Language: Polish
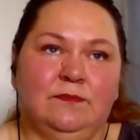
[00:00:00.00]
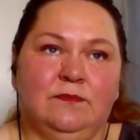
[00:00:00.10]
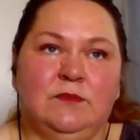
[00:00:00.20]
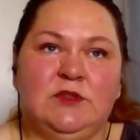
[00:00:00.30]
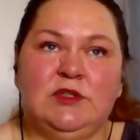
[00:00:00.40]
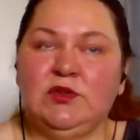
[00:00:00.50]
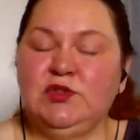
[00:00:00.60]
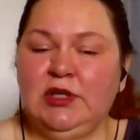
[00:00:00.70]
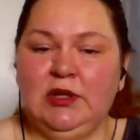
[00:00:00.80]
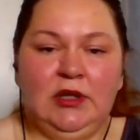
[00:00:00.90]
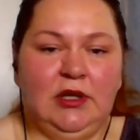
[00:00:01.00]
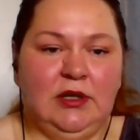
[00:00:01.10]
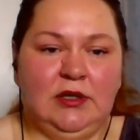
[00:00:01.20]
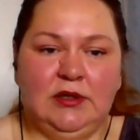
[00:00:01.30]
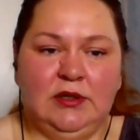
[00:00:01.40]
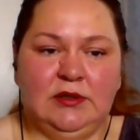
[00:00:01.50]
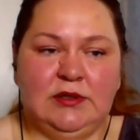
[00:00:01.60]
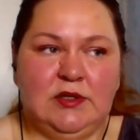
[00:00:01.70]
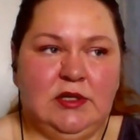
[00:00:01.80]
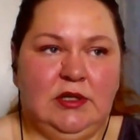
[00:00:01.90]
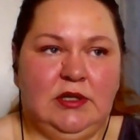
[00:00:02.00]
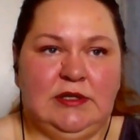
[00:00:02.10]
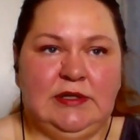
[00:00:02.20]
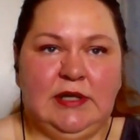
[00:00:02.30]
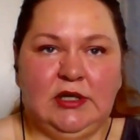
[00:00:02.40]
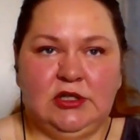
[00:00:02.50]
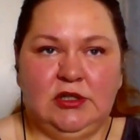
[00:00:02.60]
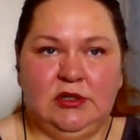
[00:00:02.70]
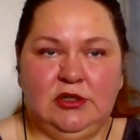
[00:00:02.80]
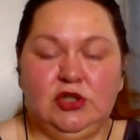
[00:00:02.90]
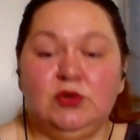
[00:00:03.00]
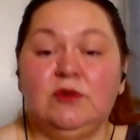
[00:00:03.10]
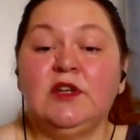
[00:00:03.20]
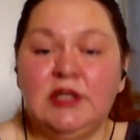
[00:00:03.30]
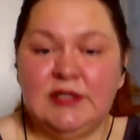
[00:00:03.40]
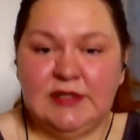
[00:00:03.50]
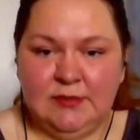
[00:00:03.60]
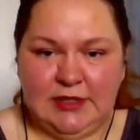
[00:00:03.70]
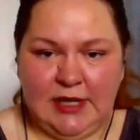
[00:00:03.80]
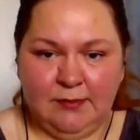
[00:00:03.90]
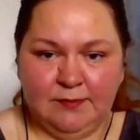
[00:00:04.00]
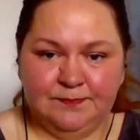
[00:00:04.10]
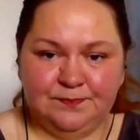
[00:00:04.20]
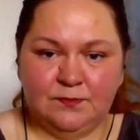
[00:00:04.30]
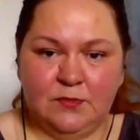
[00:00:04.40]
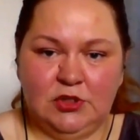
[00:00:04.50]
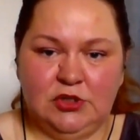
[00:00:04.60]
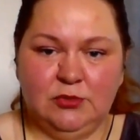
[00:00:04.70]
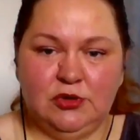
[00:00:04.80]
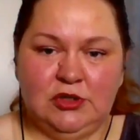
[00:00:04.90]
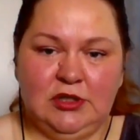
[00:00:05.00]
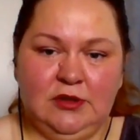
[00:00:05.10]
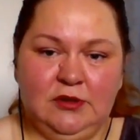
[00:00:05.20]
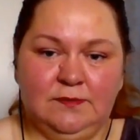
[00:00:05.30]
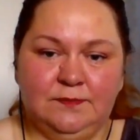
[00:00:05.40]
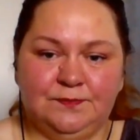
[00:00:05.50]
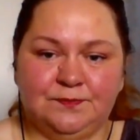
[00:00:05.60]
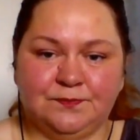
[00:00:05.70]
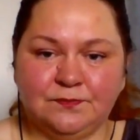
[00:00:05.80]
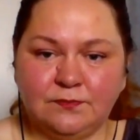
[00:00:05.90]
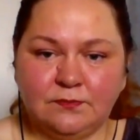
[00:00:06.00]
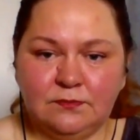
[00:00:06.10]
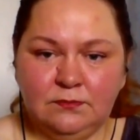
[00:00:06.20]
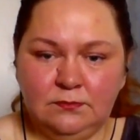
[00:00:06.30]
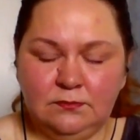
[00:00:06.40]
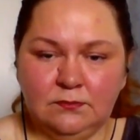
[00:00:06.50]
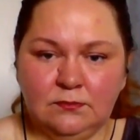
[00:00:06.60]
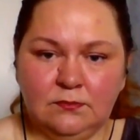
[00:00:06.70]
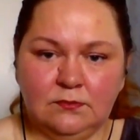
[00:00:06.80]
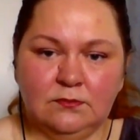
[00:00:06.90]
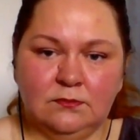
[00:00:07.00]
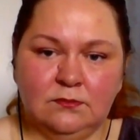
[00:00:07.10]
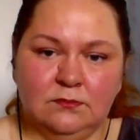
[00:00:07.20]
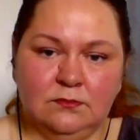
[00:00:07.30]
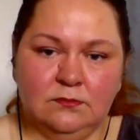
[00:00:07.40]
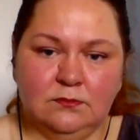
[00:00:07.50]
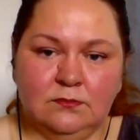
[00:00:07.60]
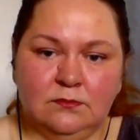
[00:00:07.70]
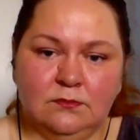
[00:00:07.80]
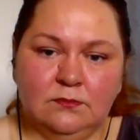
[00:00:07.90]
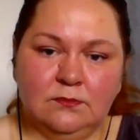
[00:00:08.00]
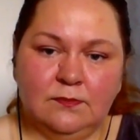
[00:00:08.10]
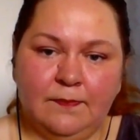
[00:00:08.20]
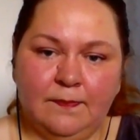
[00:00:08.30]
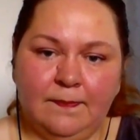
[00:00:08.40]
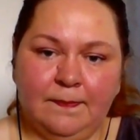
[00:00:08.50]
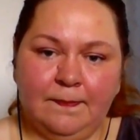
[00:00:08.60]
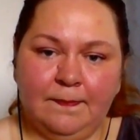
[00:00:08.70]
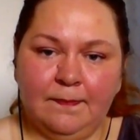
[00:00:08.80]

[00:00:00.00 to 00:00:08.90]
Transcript: codziennie, y, codziennie jest tak, że, że człowiek nie jest tym sam że tak. może. No właśnie, tym bardziej, że, że tak mówisz, przeniosłaś się teraz na wieś i pewnie